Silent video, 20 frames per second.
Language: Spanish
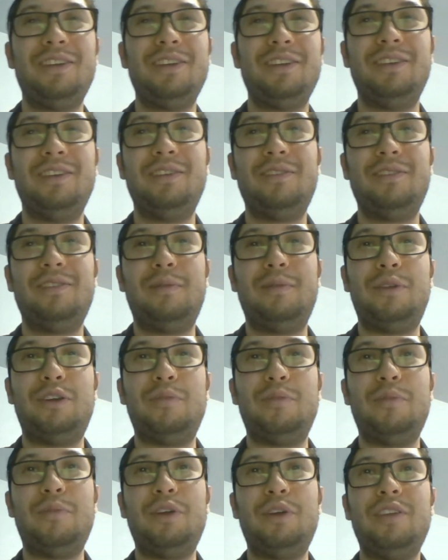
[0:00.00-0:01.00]
Este, mi
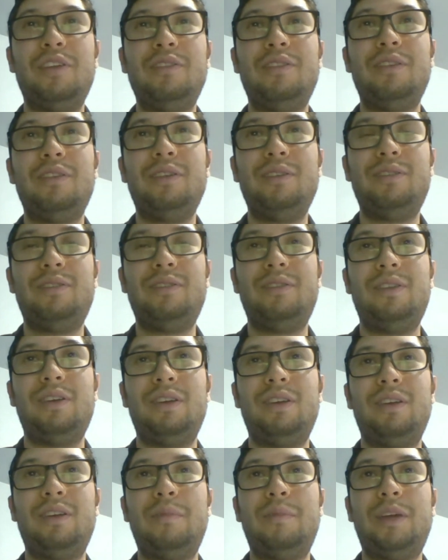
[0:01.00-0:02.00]
nombre es
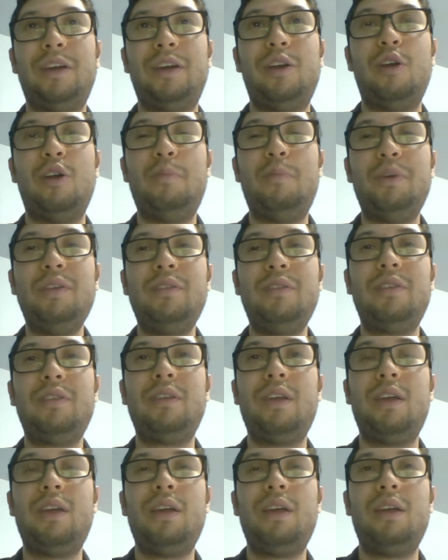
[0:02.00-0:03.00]
este, Miguel López
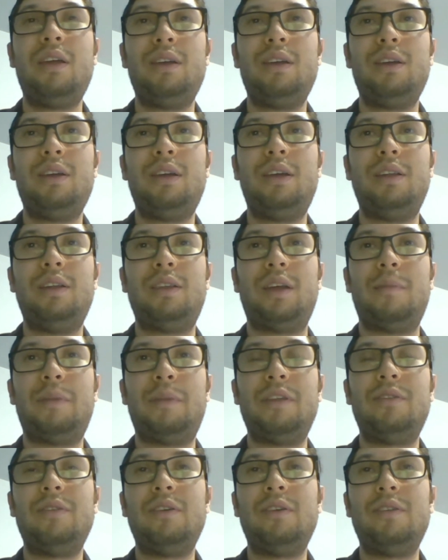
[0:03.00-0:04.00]
y
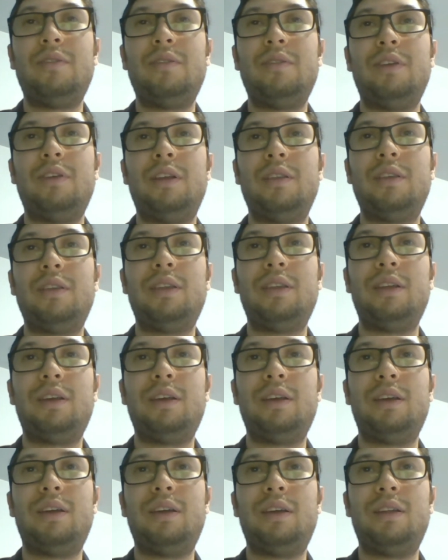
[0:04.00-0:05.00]
también soy estudiante
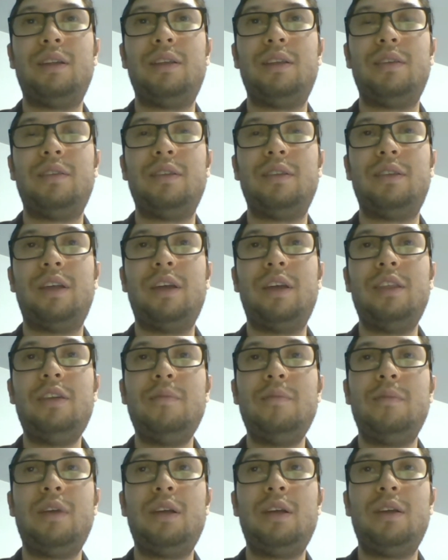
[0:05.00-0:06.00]
de, de
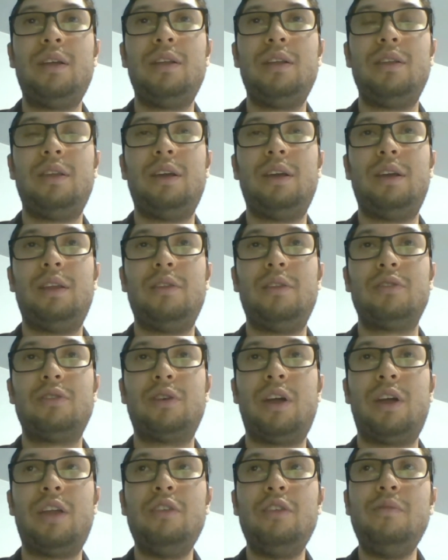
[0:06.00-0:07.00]
CITEDI, de
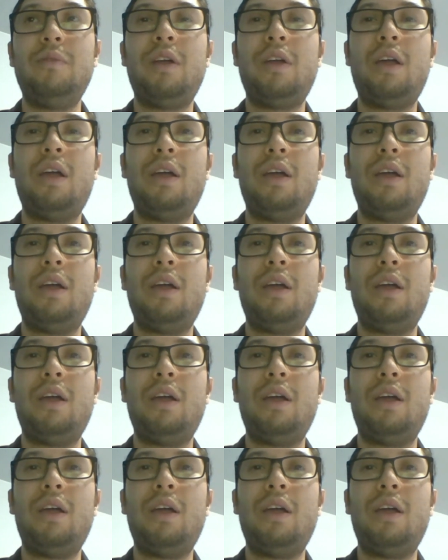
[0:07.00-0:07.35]
doctorado.